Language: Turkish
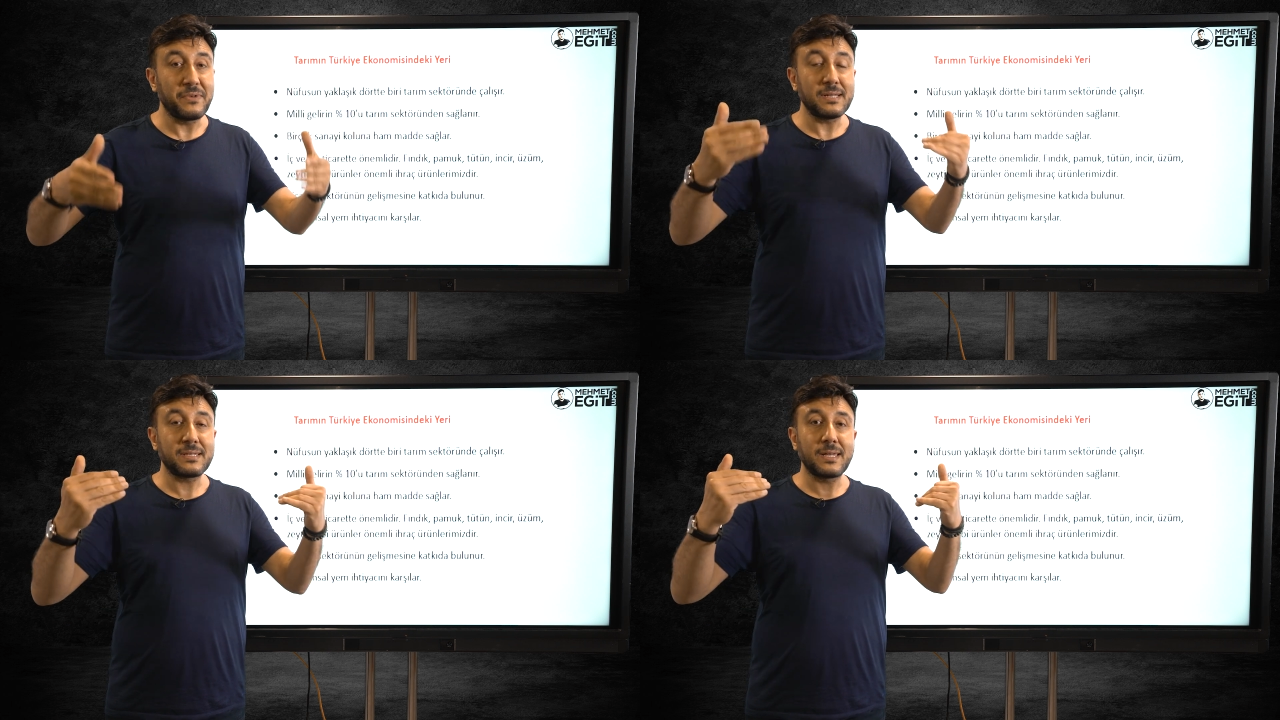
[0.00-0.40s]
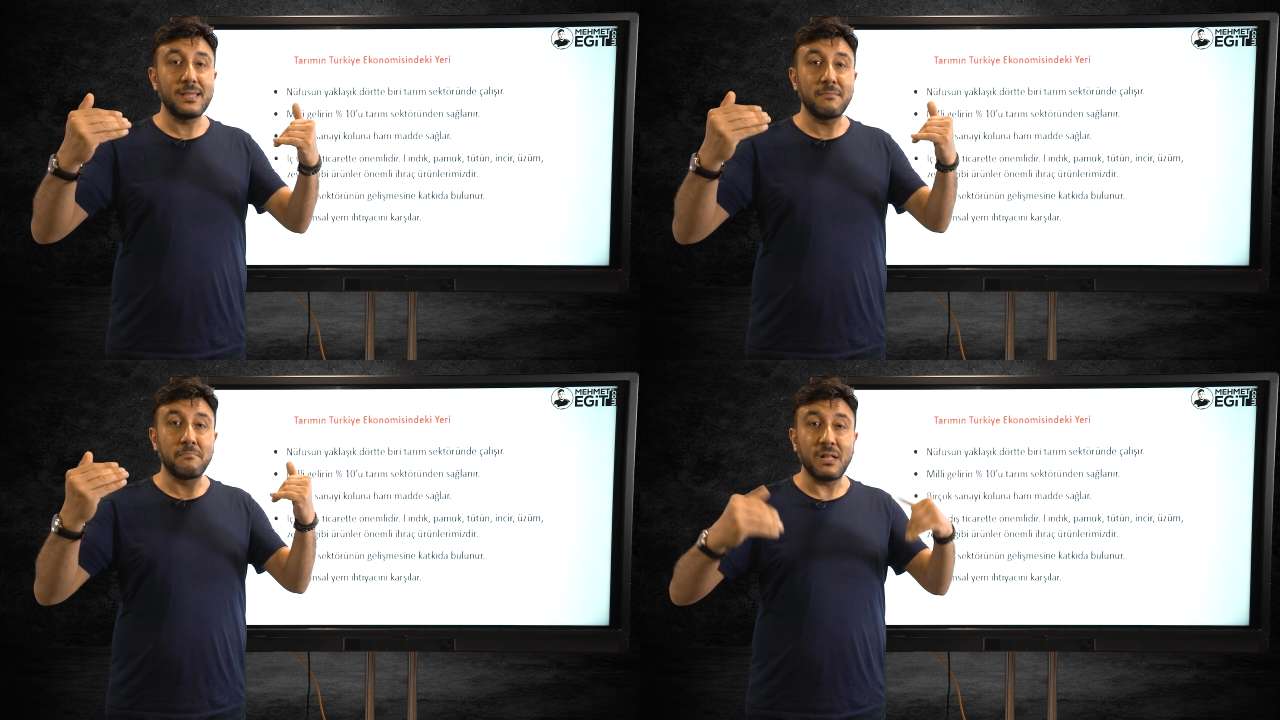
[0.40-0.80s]

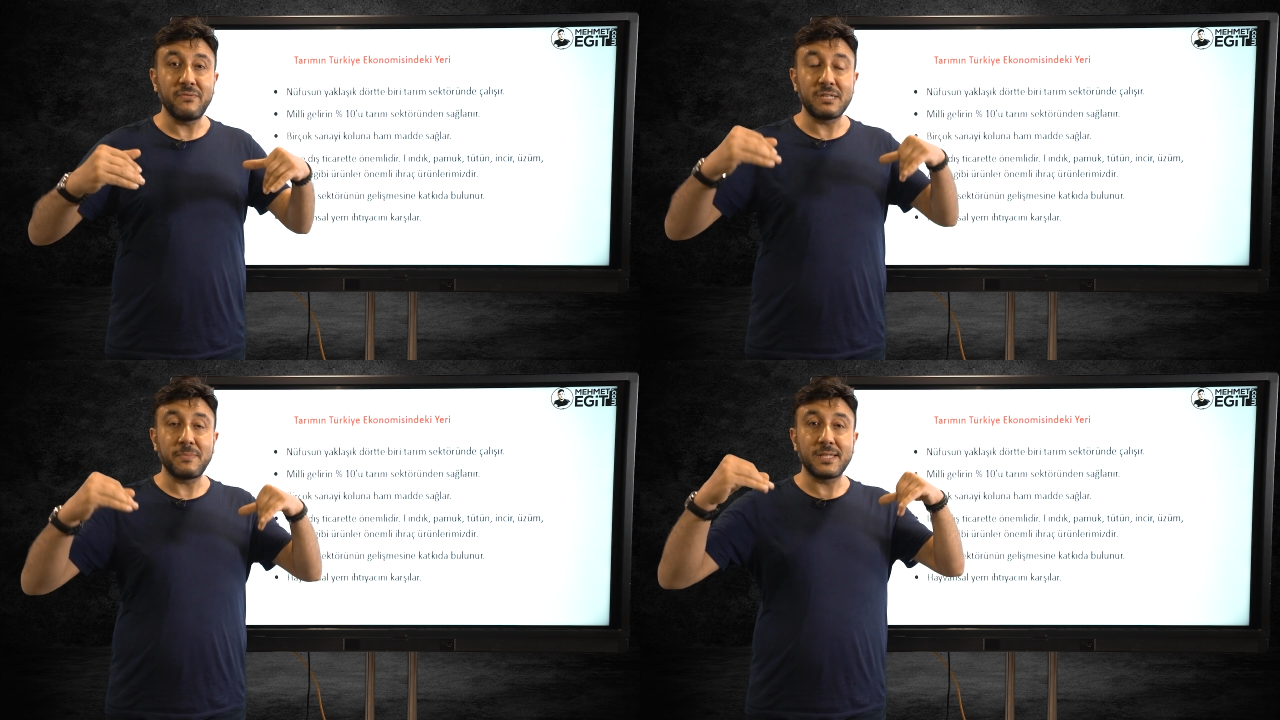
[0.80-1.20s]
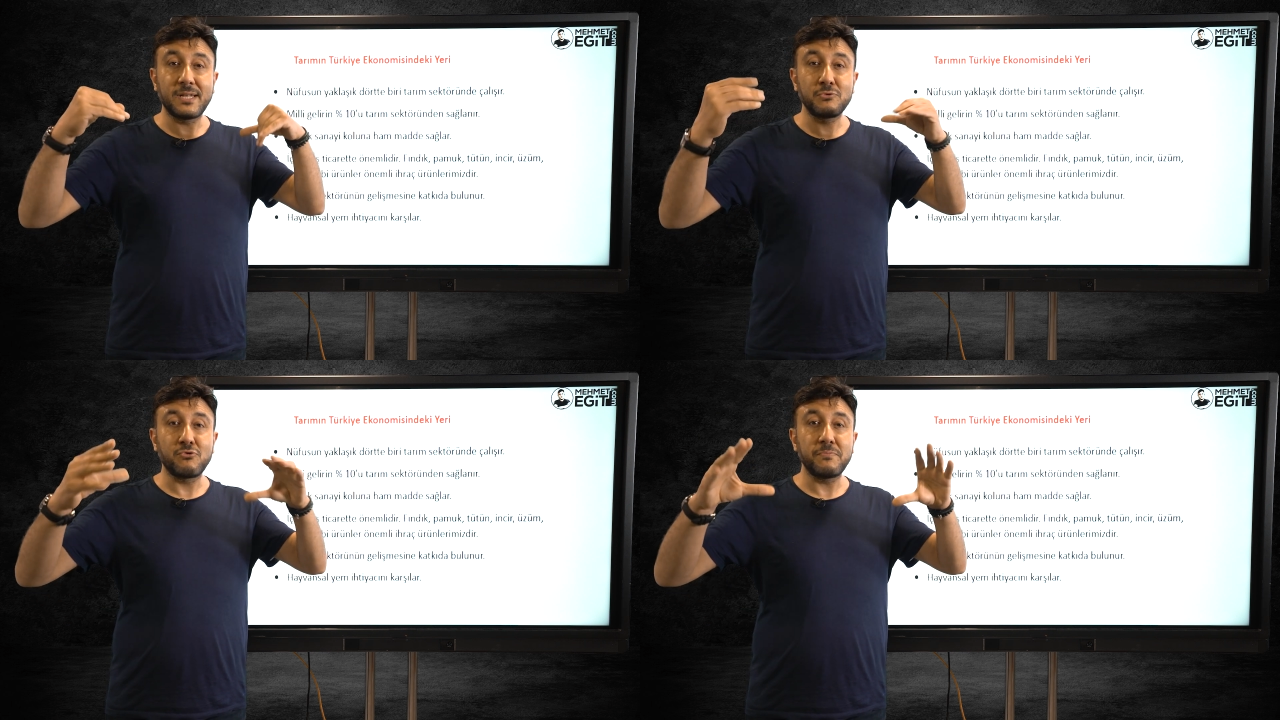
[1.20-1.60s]
varsayılan mal ve
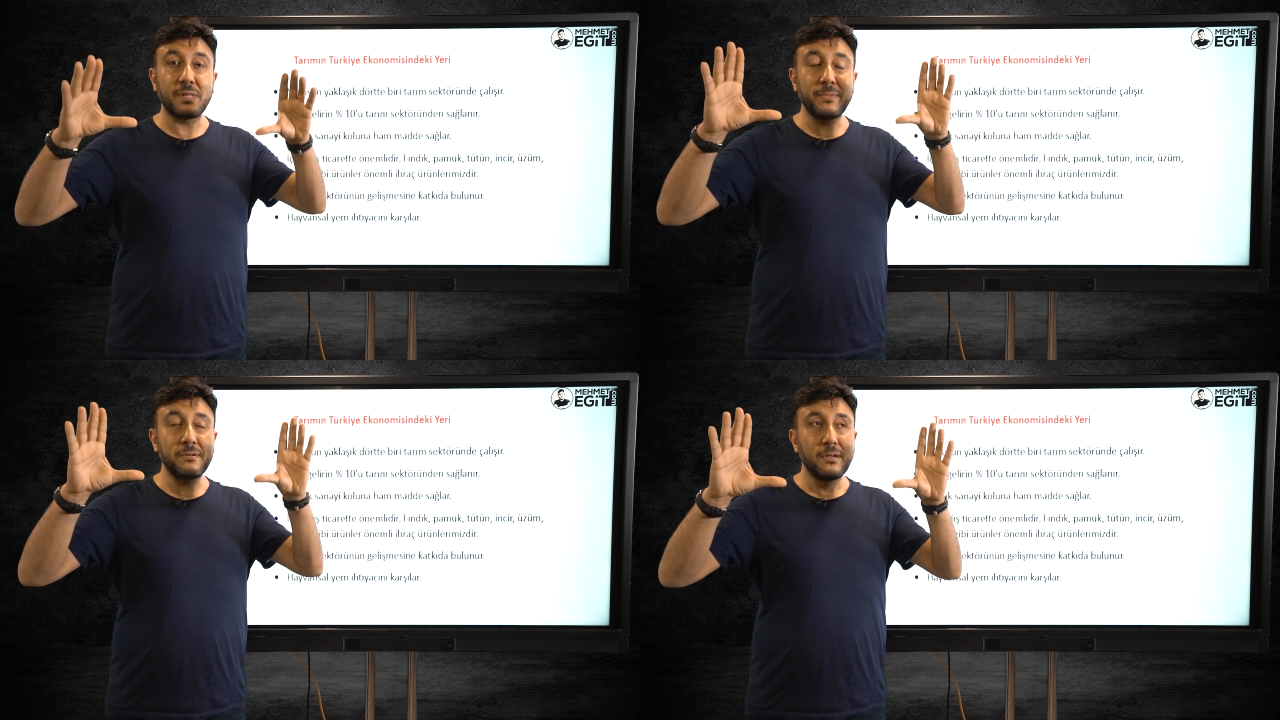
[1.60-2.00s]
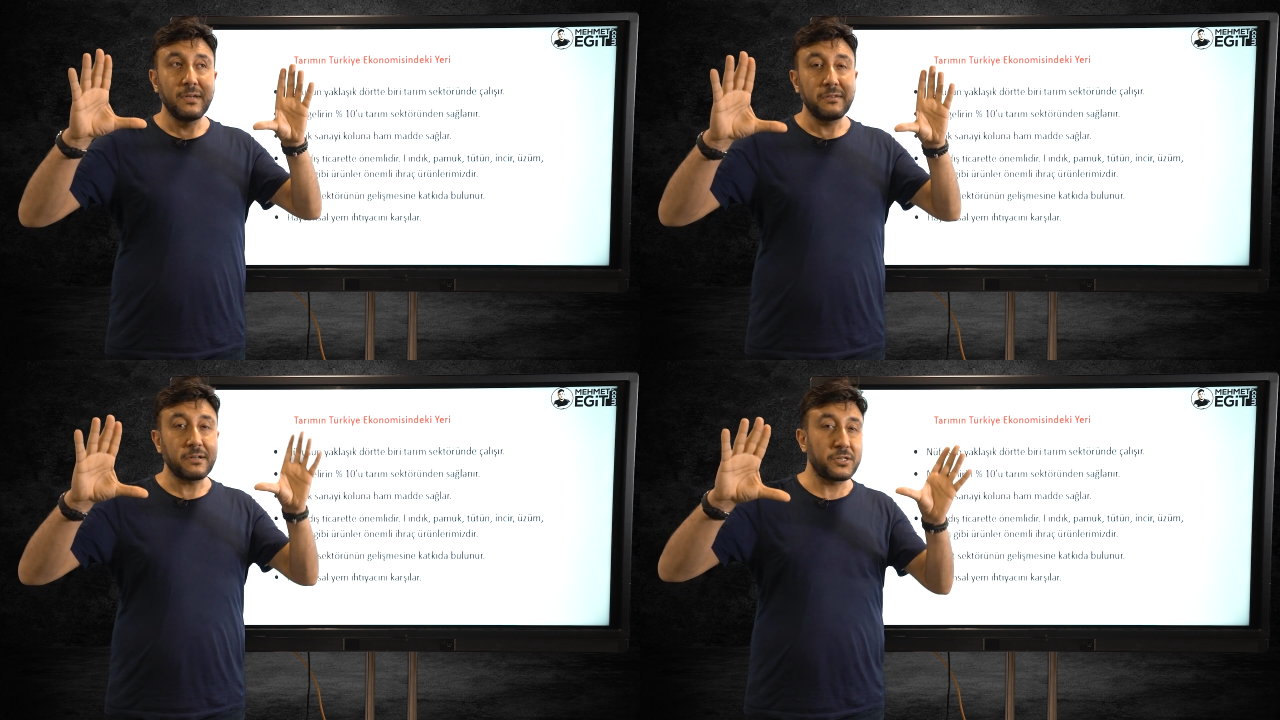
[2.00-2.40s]
hizmetlerin toplamı
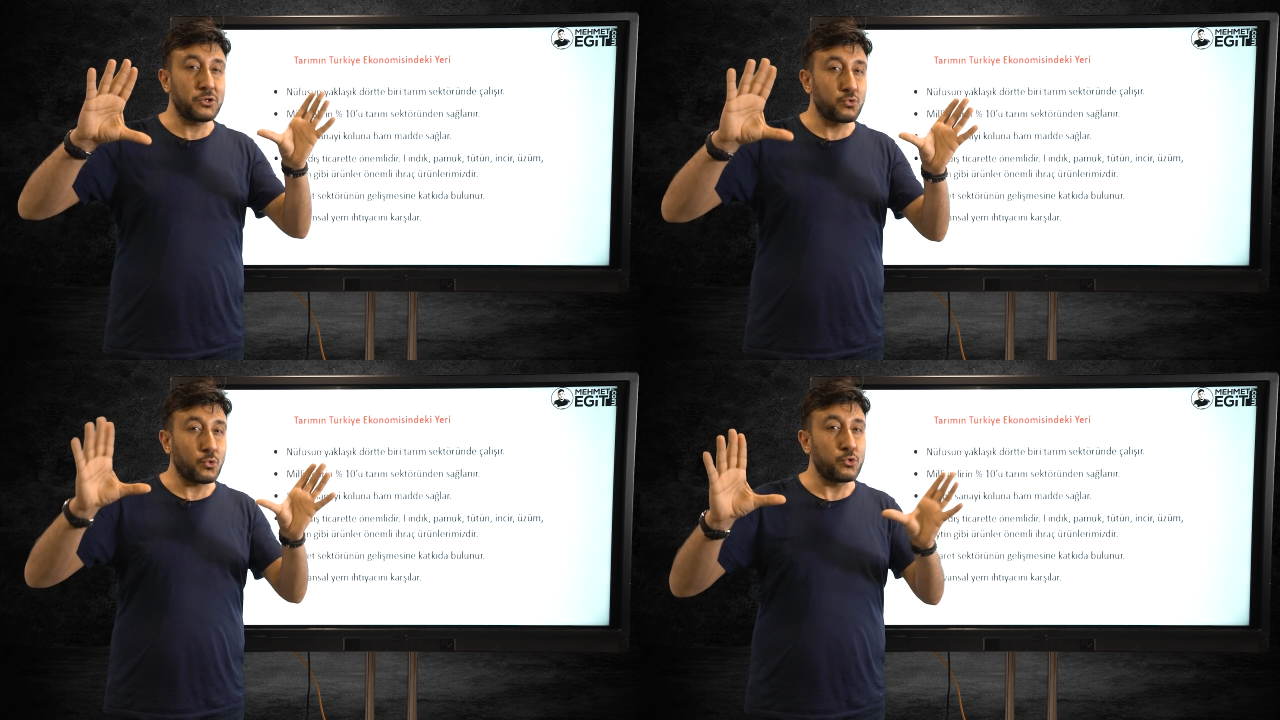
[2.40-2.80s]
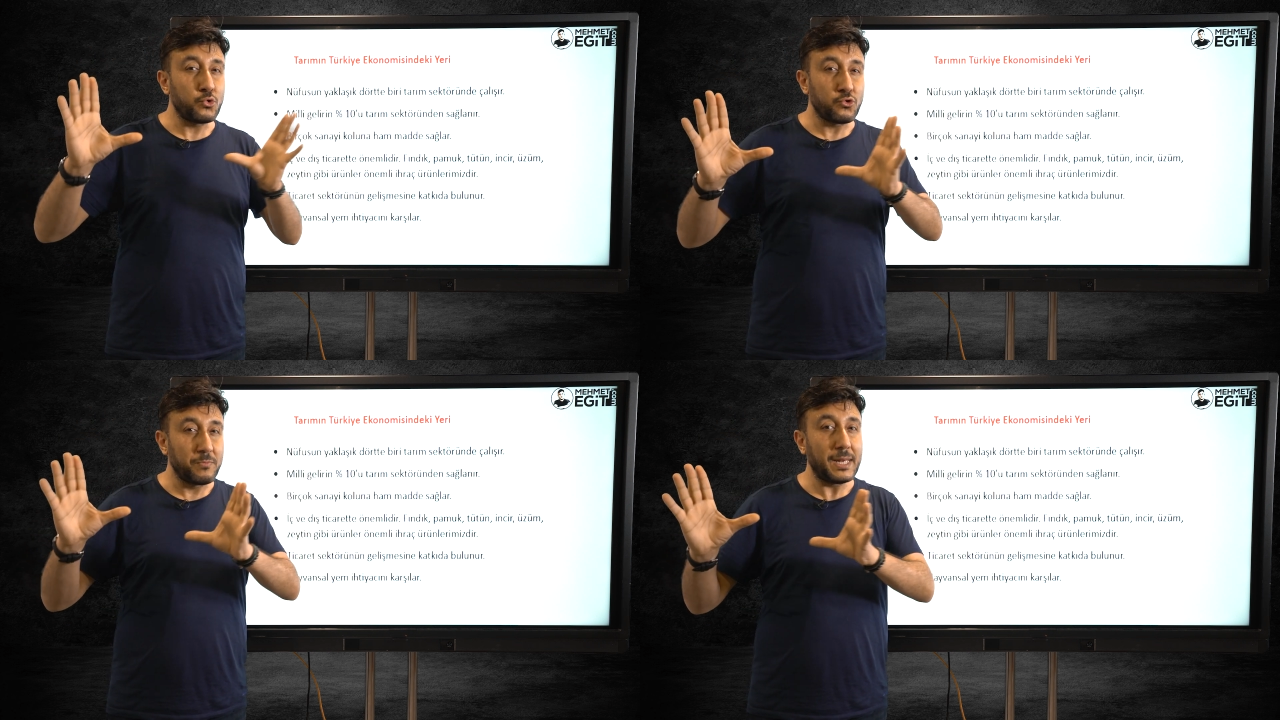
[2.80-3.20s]
yaklaşık
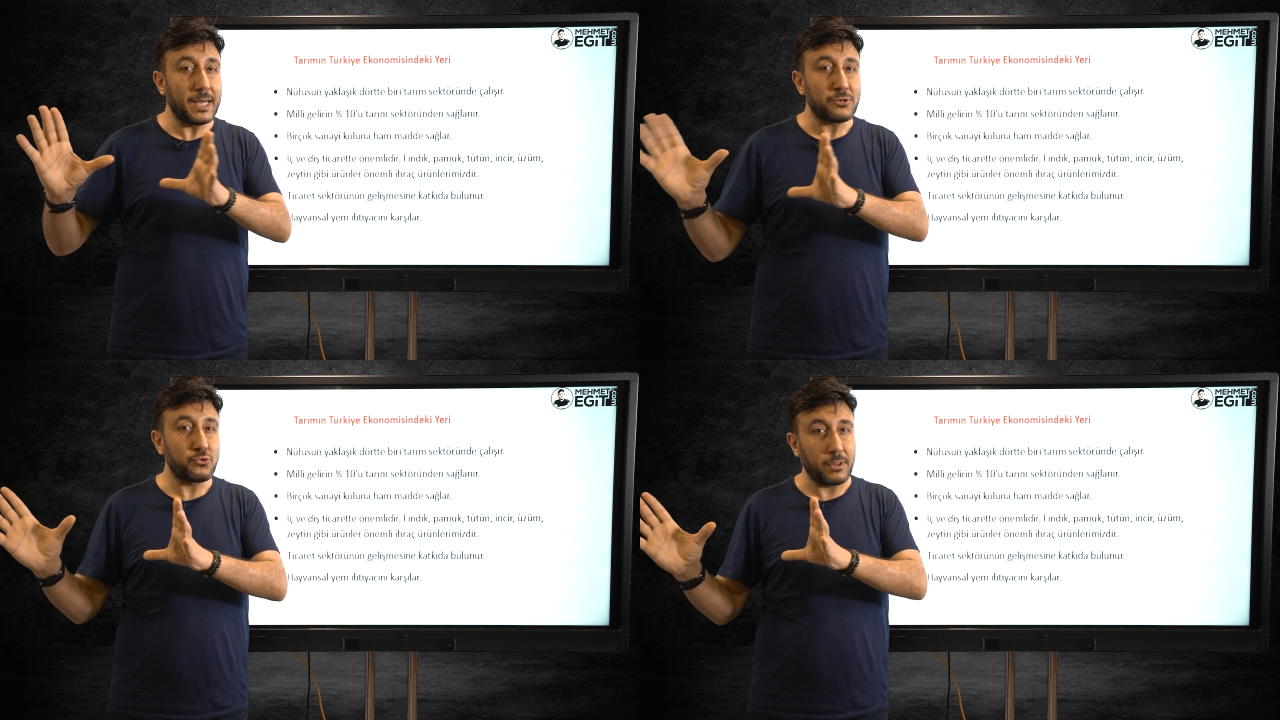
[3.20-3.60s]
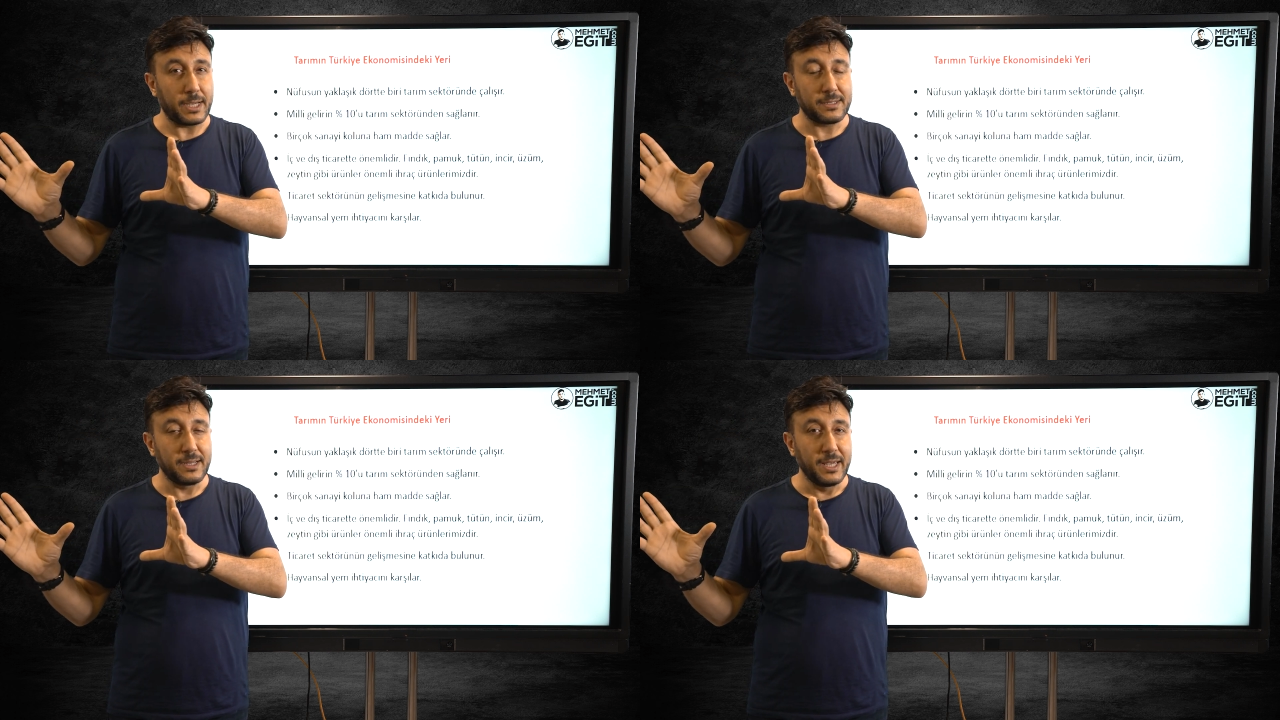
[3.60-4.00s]
900 milyar dolar.